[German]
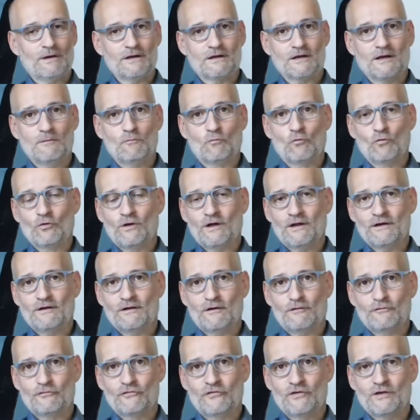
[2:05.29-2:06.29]
drei Monaten
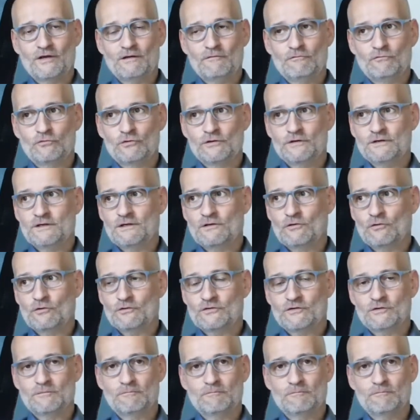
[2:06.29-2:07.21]
auf See wurden die Leute